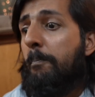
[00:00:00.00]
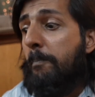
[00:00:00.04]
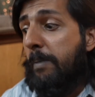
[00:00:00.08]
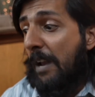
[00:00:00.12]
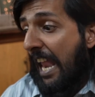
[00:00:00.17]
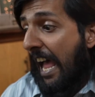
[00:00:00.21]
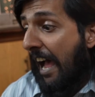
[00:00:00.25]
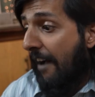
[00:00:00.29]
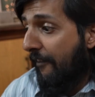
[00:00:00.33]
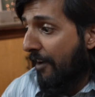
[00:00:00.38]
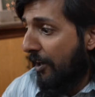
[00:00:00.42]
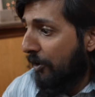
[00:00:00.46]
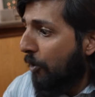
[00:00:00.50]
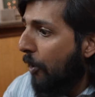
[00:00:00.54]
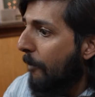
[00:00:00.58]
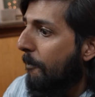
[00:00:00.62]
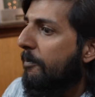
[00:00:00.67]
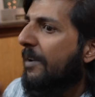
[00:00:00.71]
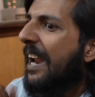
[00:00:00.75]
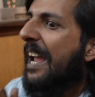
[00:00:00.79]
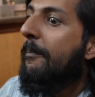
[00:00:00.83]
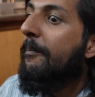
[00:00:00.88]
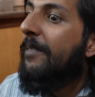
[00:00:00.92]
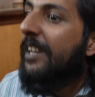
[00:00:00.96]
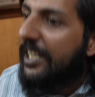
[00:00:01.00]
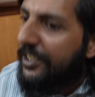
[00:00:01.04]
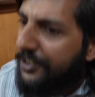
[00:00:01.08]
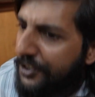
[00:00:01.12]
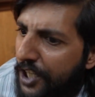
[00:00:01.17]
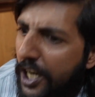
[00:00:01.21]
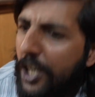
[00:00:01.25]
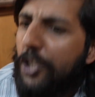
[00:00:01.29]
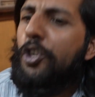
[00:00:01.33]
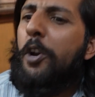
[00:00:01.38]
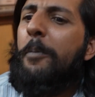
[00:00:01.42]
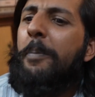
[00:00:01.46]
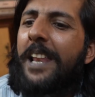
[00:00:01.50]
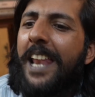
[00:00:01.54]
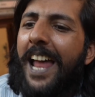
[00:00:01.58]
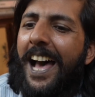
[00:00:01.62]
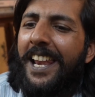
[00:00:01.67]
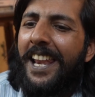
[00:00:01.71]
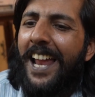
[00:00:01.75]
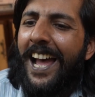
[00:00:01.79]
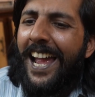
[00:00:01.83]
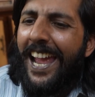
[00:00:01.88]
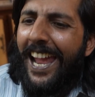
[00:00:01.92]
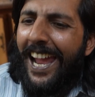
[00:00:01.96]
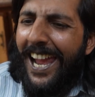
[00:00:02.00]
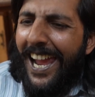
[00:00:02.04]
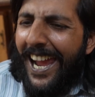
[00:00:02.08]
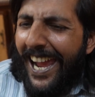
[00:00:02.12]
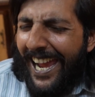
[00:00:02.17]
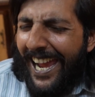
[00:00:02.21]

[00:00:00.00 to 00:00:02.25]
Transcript: बिलावल को प्राइम मिनिस्टर जो बनाना है